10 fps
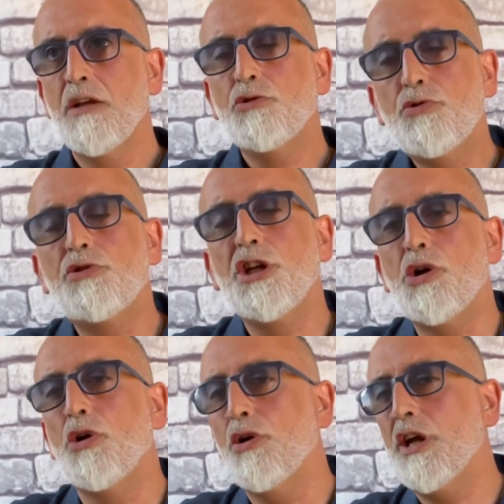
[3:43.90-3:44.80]
tutti
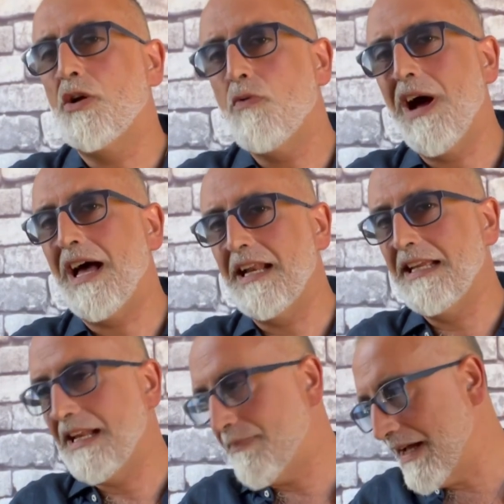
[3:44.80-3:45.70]
coloro i quali
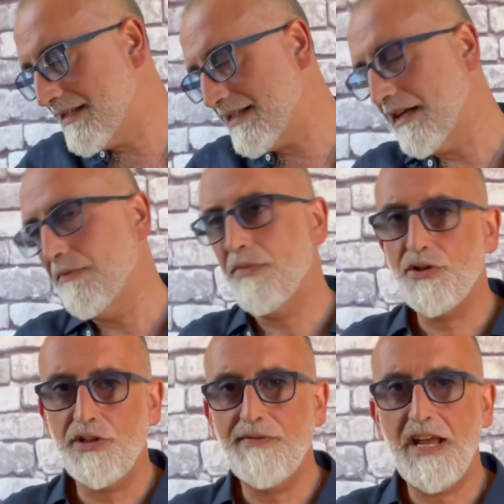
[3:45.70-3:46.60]
la pensano in
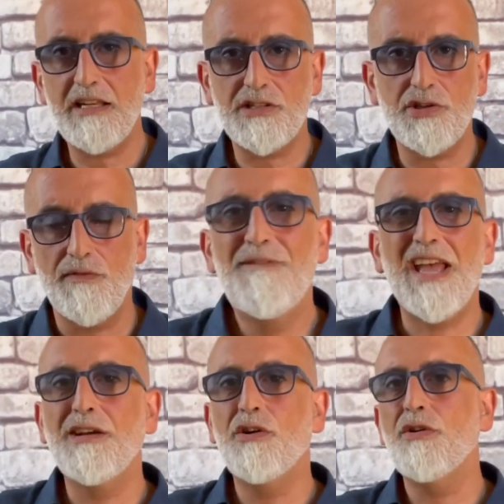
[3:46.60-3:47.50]
modo diverso
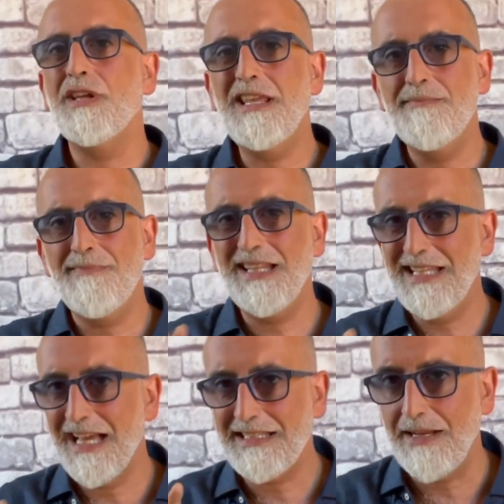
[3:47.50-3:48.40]
vengono
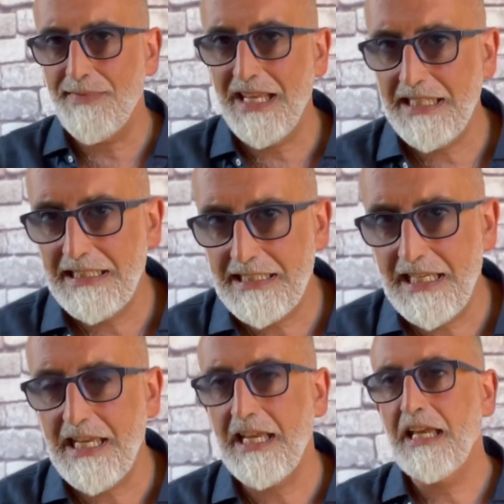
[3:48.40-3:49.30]

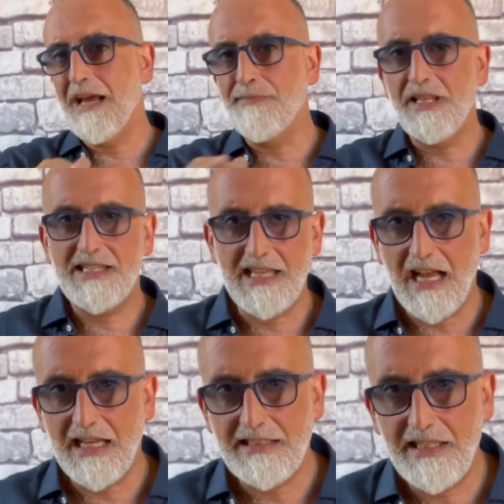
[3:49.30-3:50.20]
immediatamente
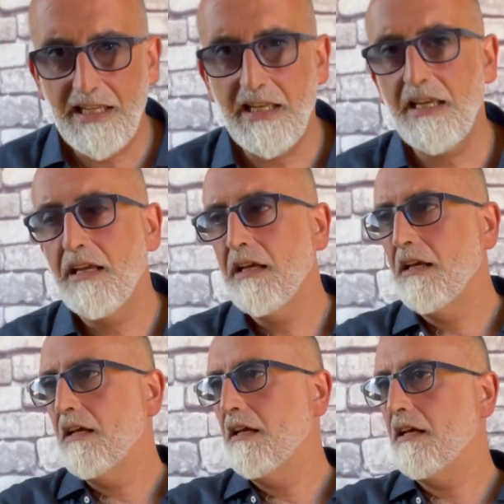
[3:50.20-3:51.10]
gambizzati,
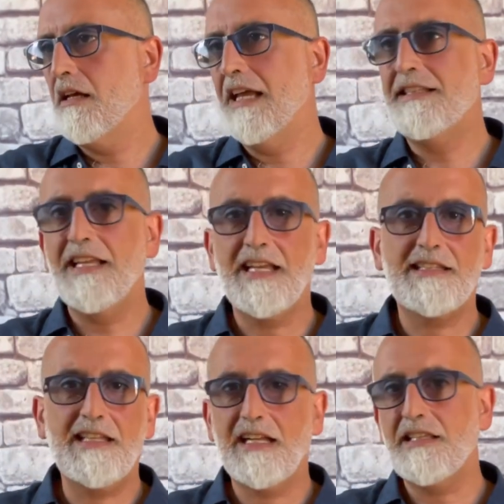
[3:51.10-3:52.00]
eh,
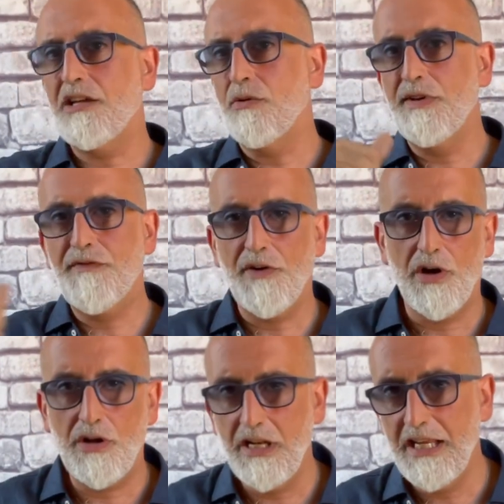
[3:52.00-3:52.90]
etichettati come
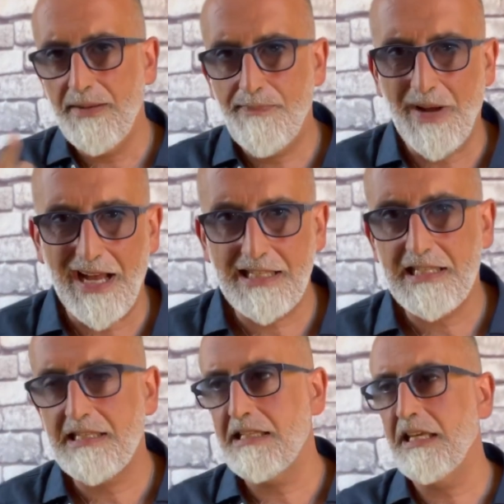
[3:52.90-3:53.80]
folli,
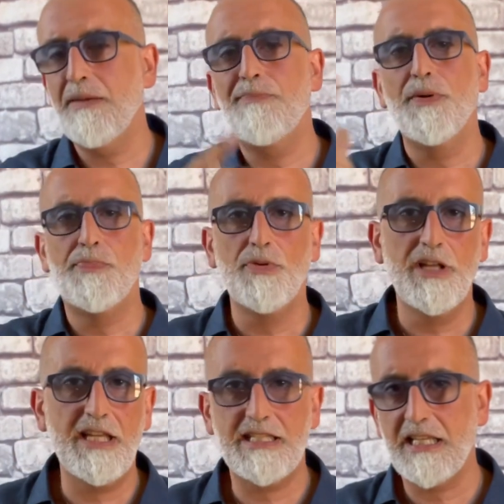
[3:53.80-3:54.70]
pazzi,
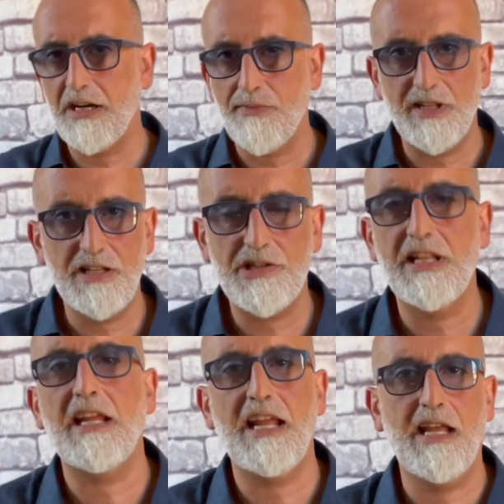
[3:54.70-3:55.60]
populisti e roba del
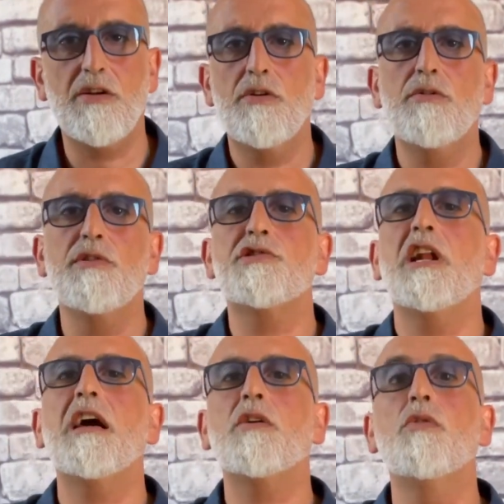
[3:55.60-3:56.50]
genere. Ecco, lui ce
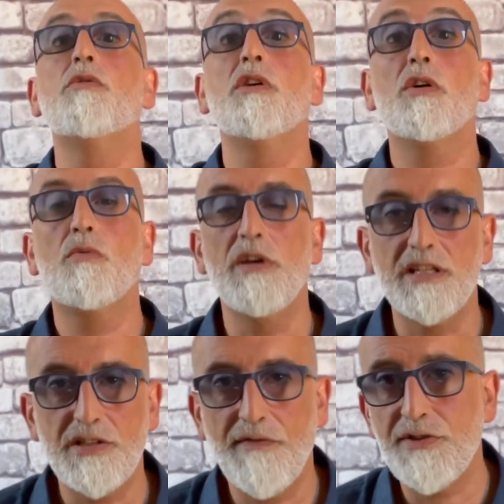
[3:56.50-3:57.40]
l'ha con
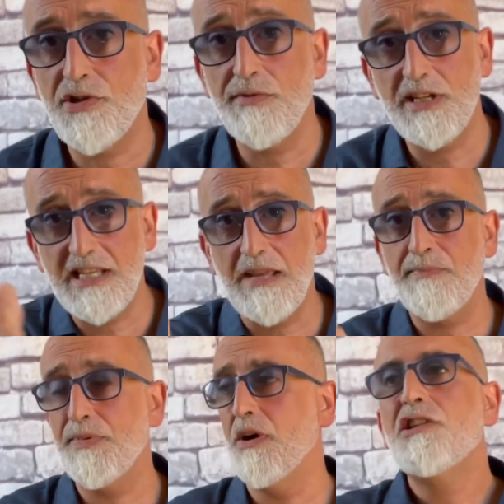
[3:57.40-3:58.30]
questo. Facciamo un
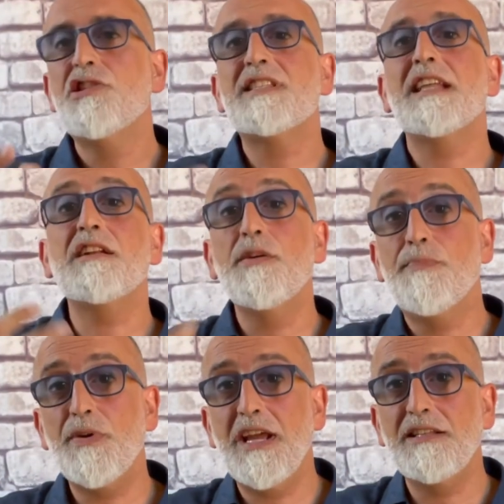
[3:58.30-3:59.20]
esempio. Ci stanno
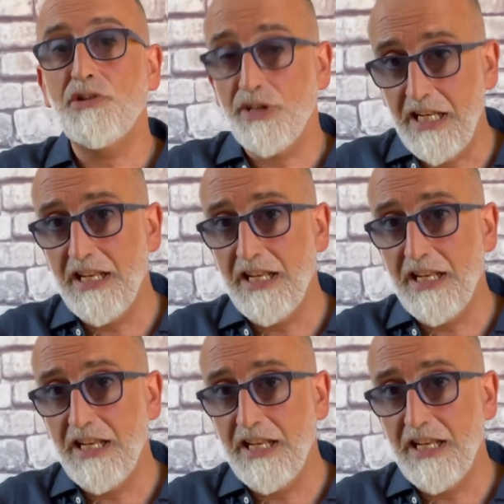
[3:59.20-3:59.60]
imponendo il